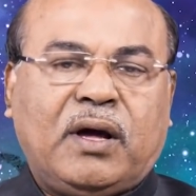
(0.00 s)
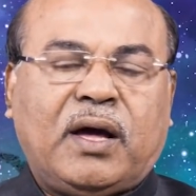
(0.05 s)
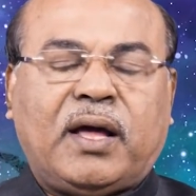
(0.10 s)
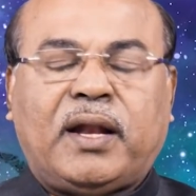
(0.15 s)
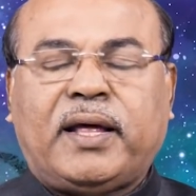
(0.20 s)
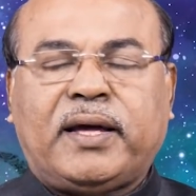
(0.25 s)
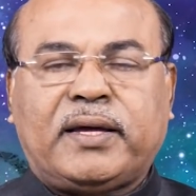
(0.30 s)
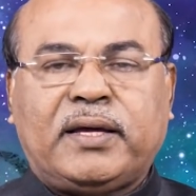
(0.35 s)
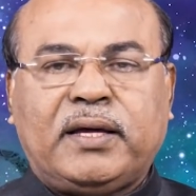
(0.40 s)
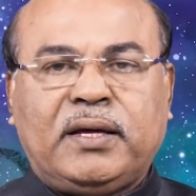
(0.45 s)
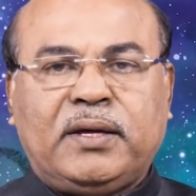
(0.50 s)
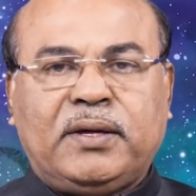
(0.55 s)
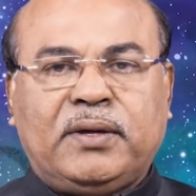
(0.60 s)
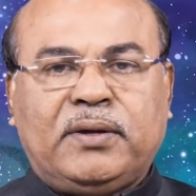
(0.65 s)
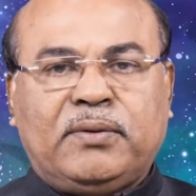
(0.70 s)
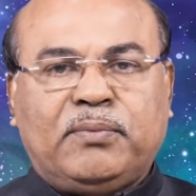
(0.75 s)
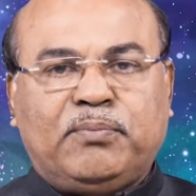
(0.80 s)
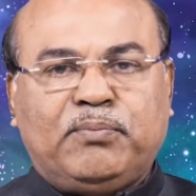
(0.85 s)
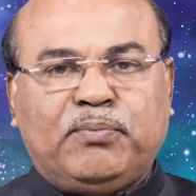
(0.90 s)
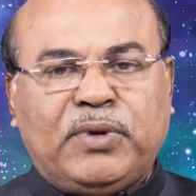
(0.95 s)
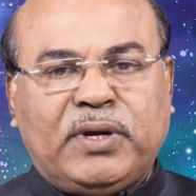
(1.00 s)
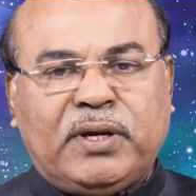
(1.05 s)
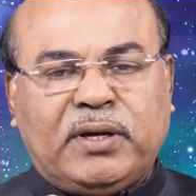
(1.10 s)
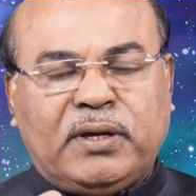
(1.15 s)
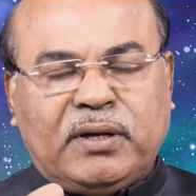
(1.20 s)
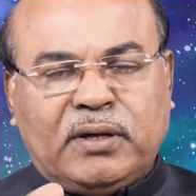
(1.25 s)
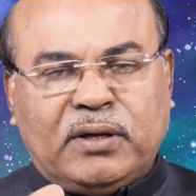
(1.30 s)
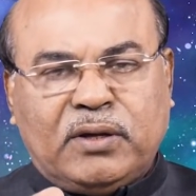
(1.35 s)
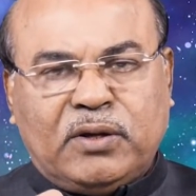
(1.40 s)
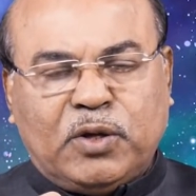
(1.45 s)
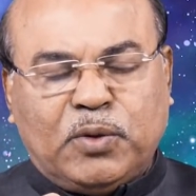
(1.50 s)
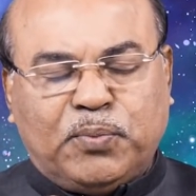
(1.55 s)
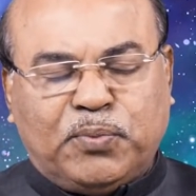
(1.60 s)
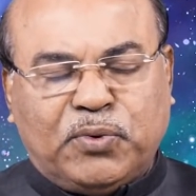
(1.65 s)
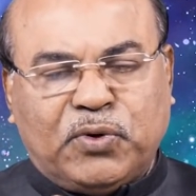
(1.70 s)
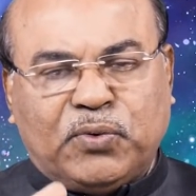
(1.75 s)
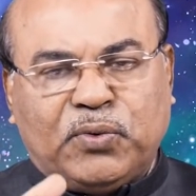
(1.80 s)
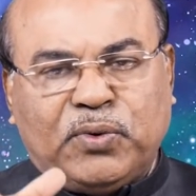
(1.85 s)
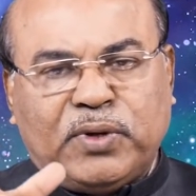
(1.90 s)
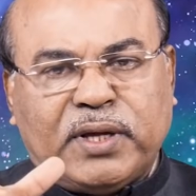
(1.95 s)
అలాగే మీ
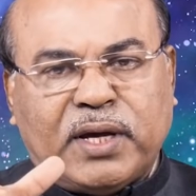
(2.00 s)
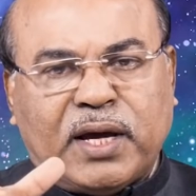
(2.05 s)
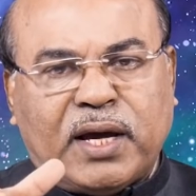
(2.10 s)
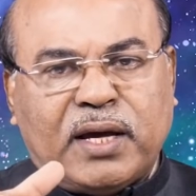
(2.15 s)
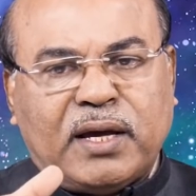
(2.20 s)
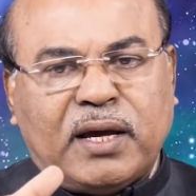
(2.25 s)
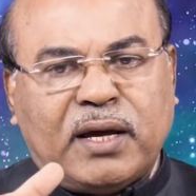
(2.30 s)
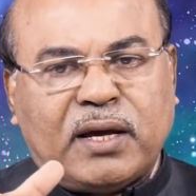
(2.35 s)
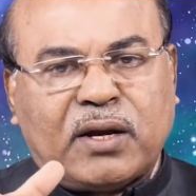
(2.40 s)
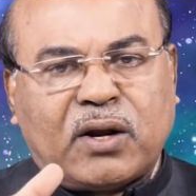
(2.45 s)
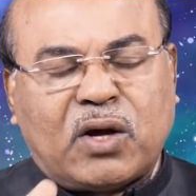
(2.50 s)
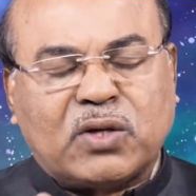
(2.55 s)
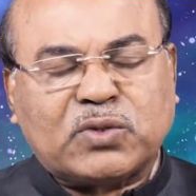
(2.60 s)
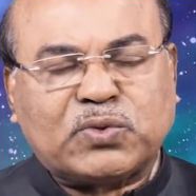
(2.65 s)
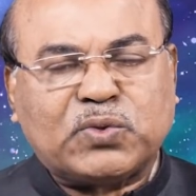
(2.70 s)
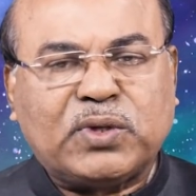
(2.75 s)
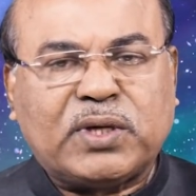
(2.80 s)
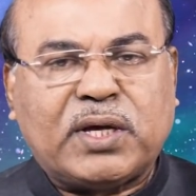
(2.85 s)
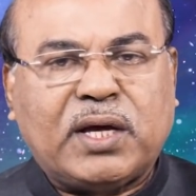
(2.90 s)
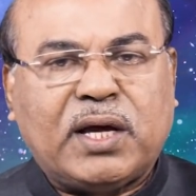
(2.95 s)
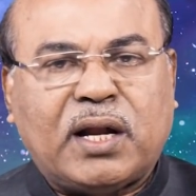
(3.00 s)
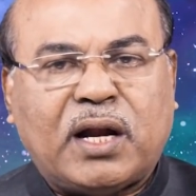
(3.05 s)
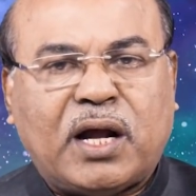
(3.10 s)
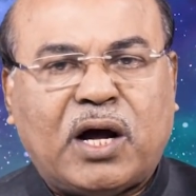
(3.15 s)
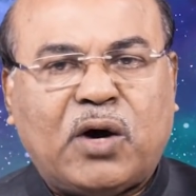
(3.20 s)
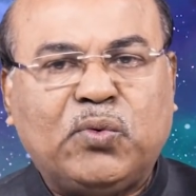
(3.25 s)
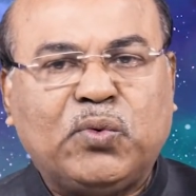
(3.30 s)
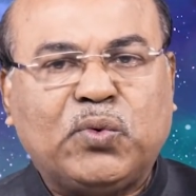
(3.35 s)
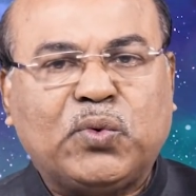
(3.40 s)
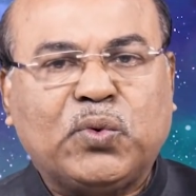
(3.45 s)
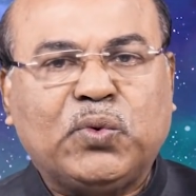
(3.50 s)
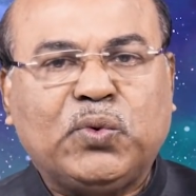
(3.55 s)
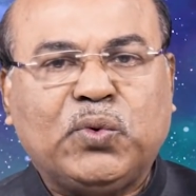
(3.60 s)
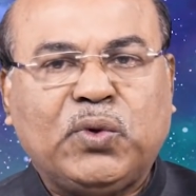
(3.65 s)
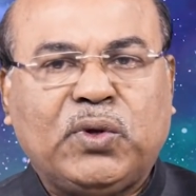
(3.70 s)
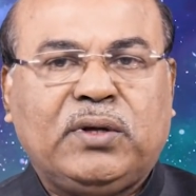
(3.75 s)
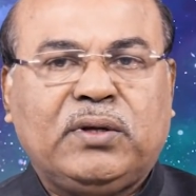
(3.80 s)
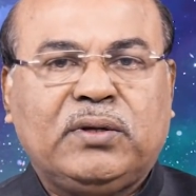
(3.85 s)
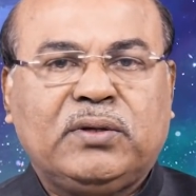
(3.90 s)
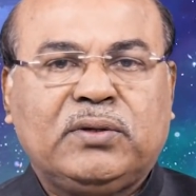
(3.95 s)
ఇప్పుడు ఏ ఏ రాసులకి ఎలా
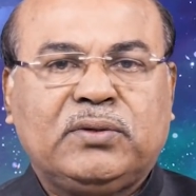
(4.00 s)
ఉంటుంది